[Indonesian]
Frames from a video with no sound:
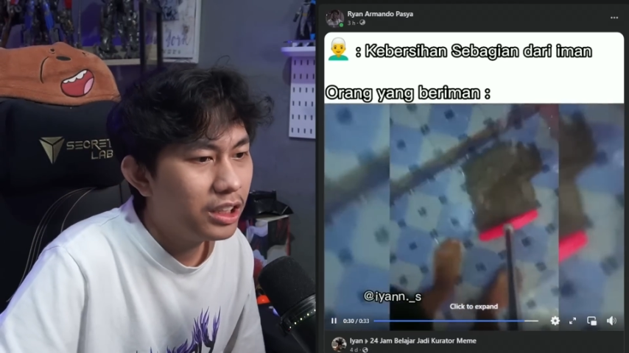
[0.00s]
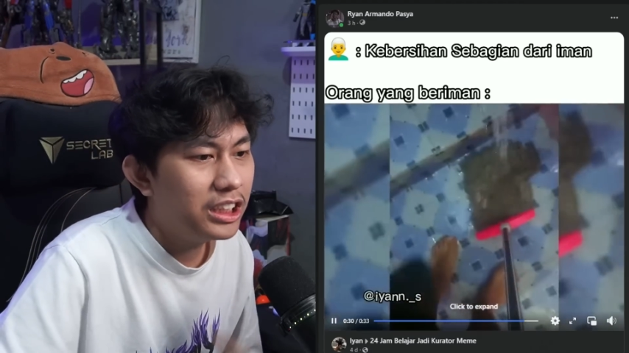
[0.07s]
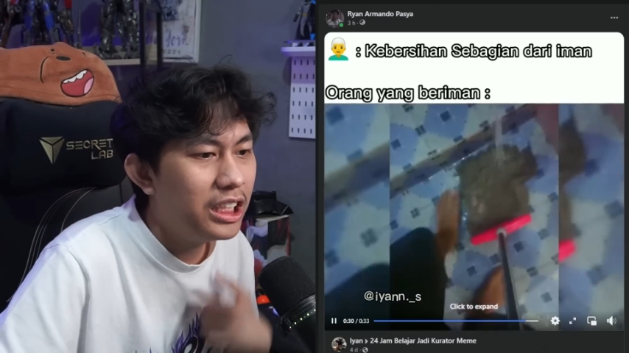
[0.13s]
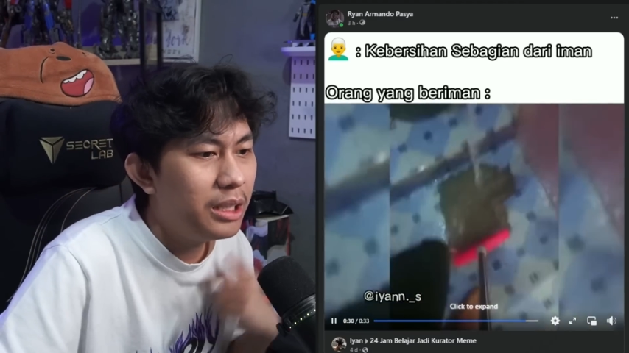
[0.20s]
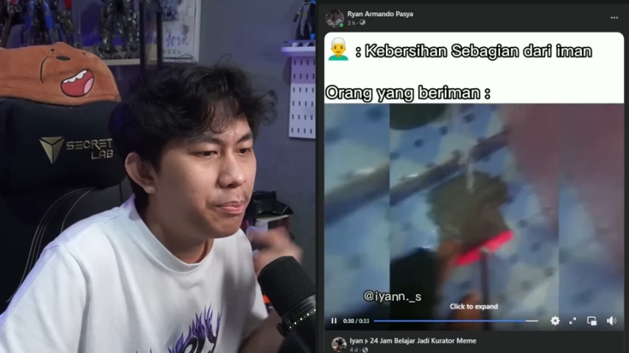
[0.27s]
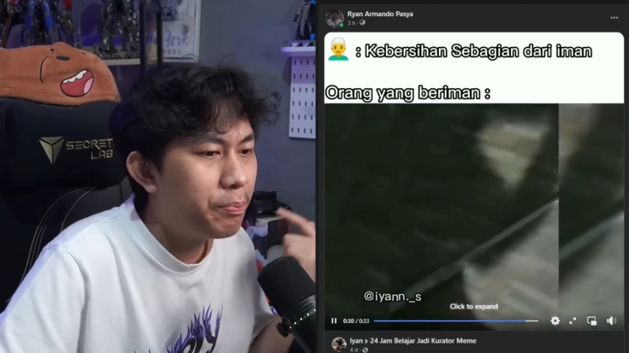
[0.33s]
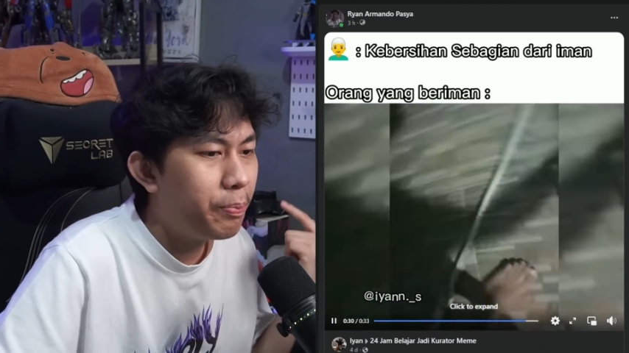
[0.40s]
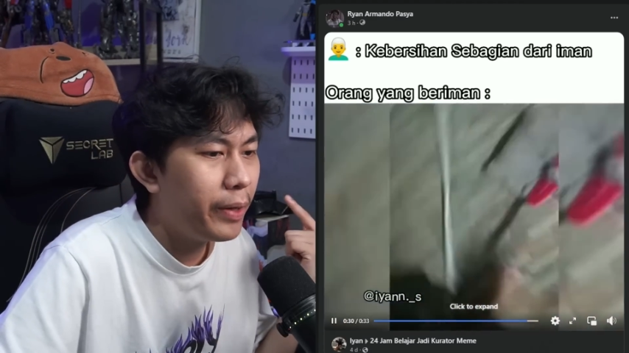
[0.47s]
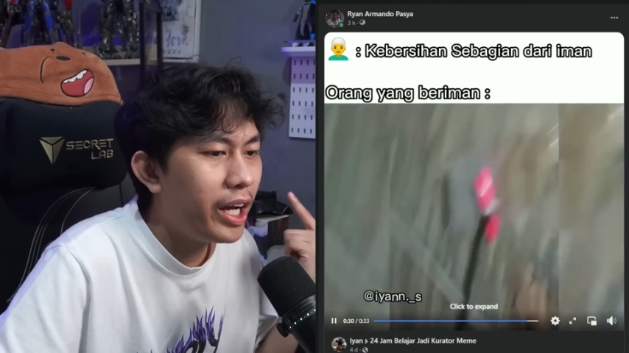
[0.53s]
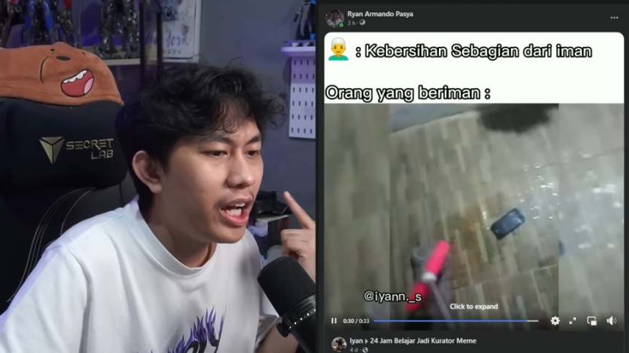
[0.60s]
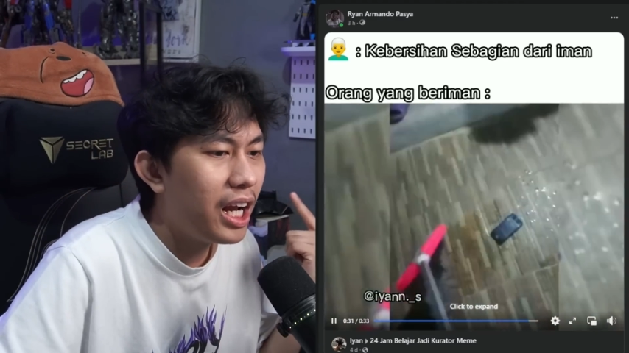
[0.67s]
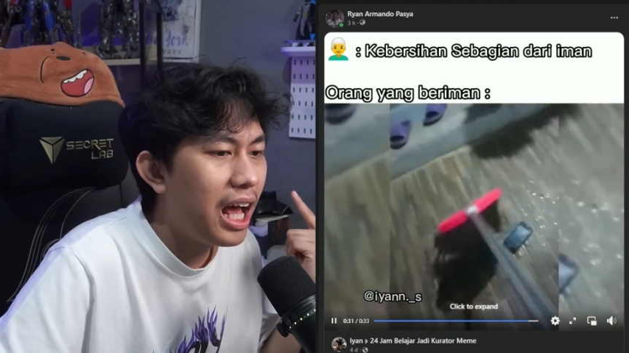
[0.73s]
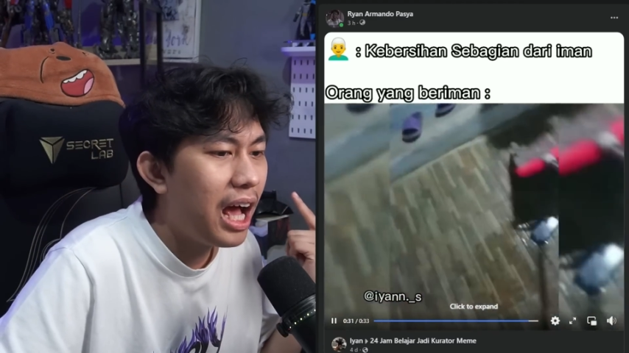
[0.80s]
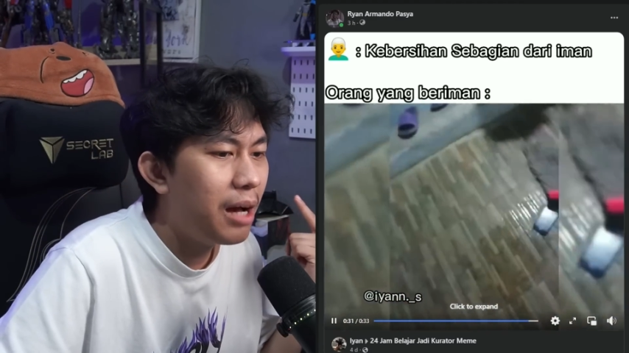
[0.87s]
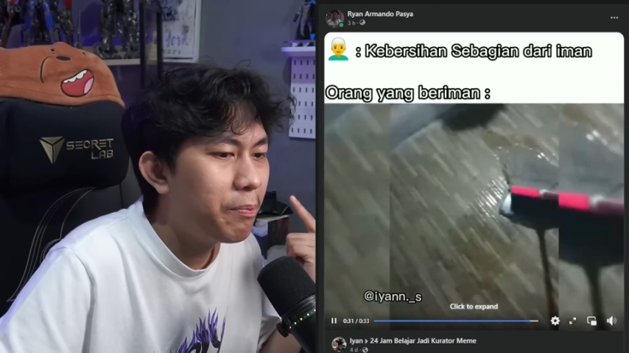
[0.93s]

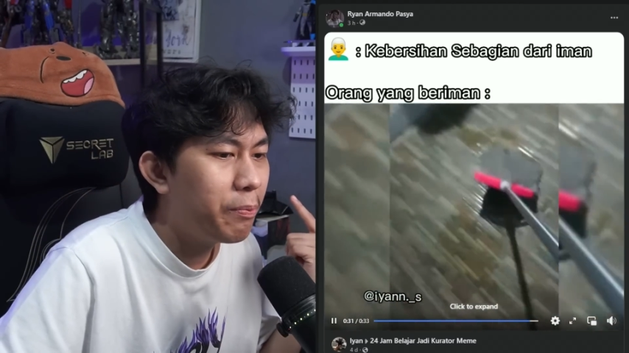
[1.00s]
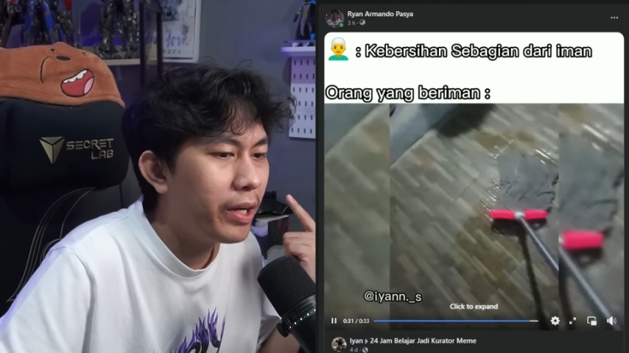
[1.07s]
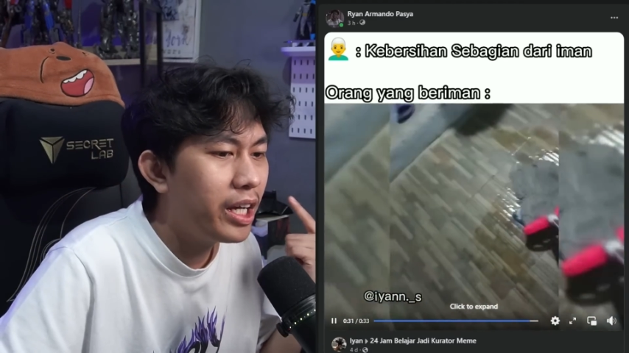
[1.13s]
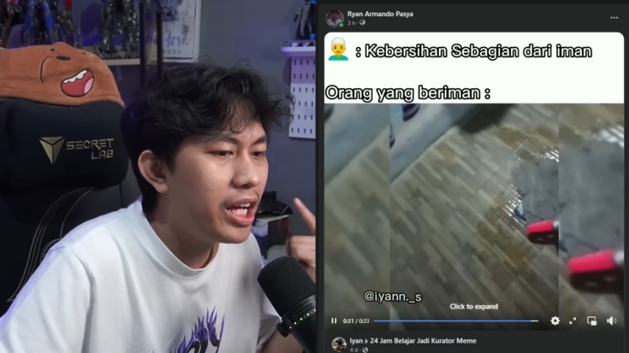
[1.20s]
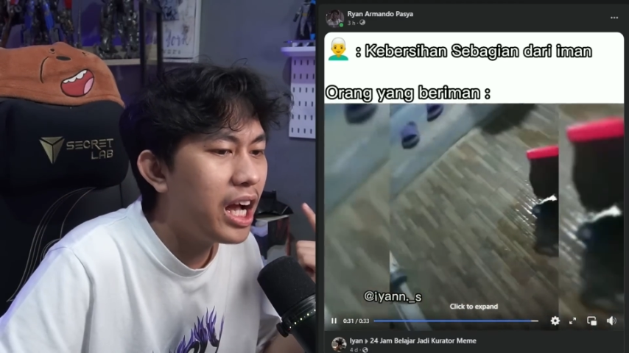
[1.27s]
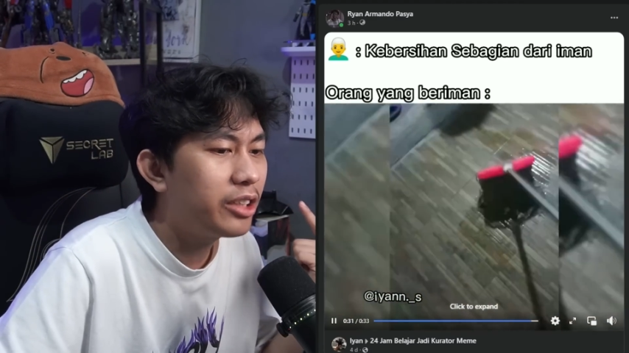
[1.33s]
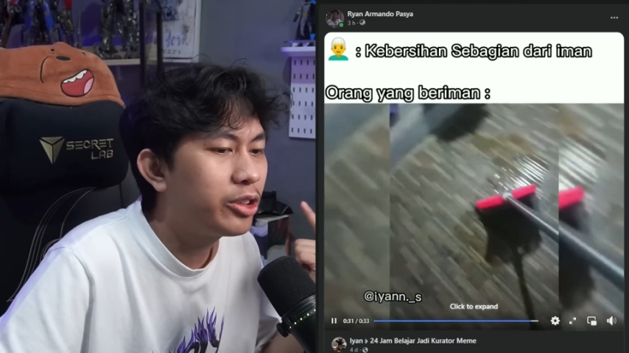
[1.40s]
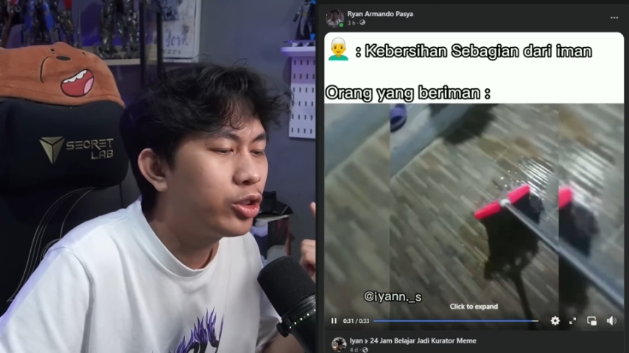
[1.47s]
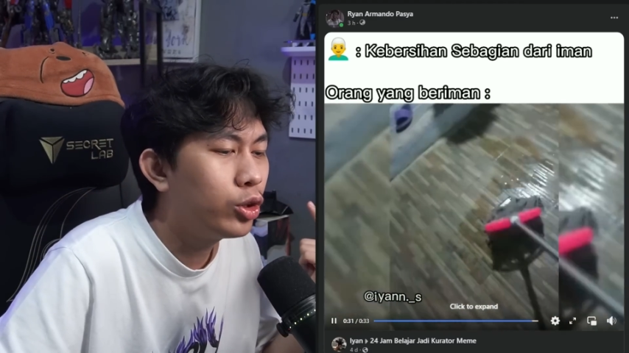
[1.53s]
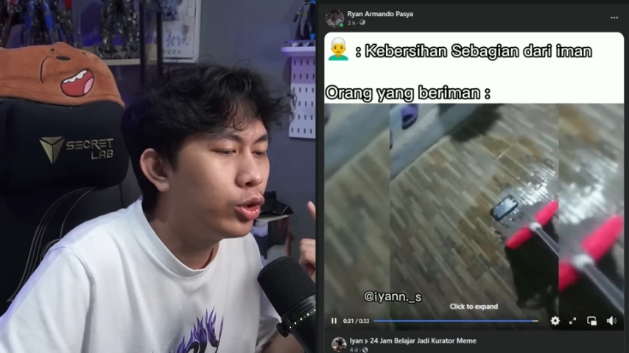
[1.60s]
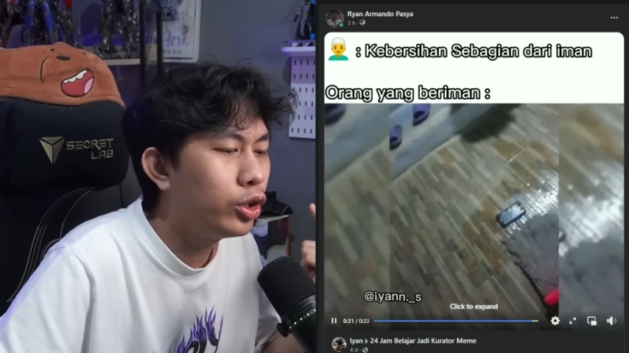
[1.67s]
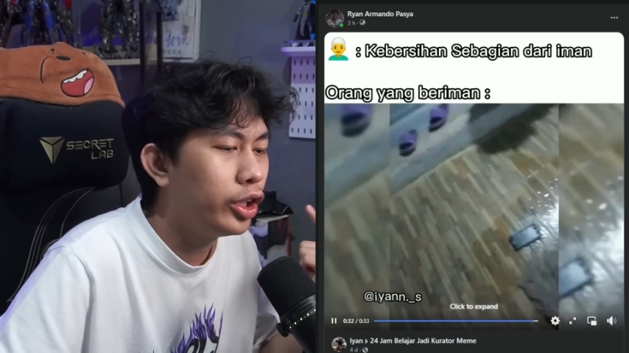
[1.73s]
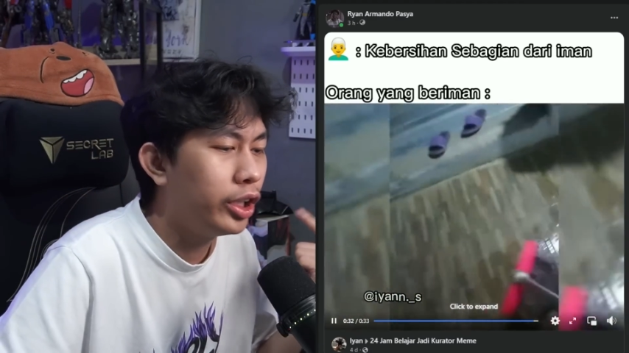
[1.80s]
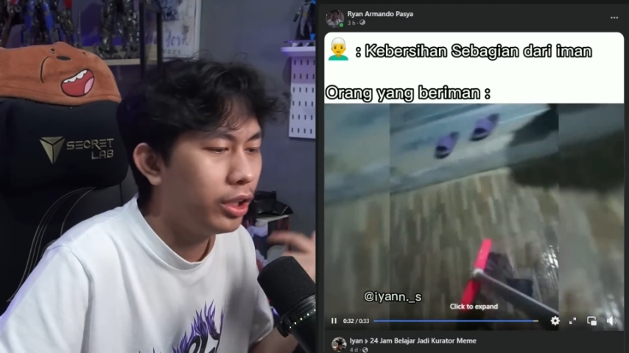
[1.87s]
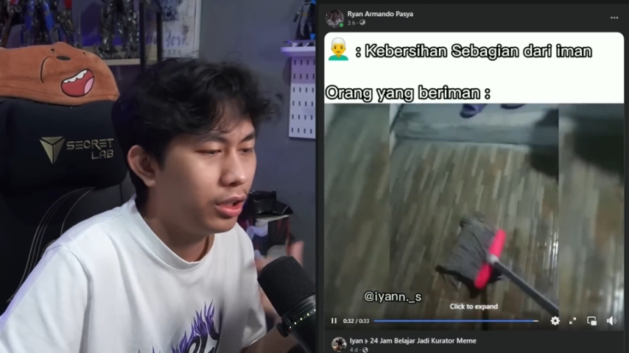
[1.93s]
dipel HP ya
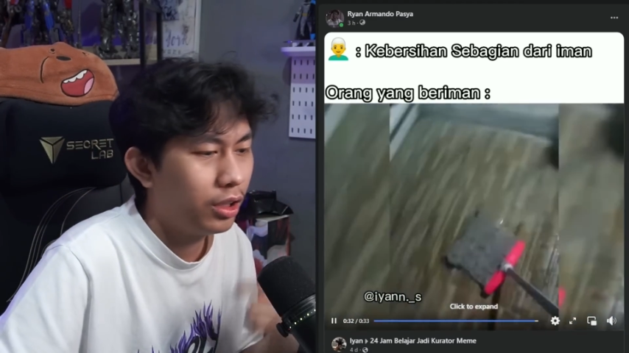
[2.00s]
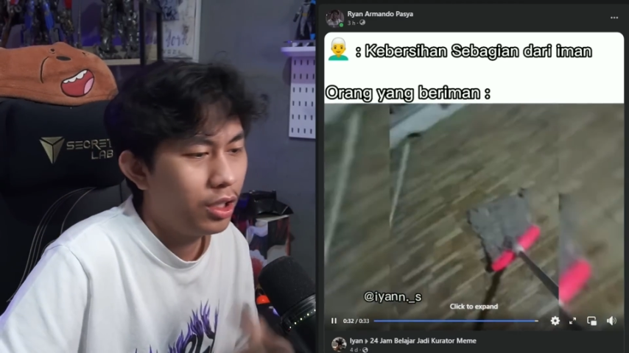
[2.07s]
cuy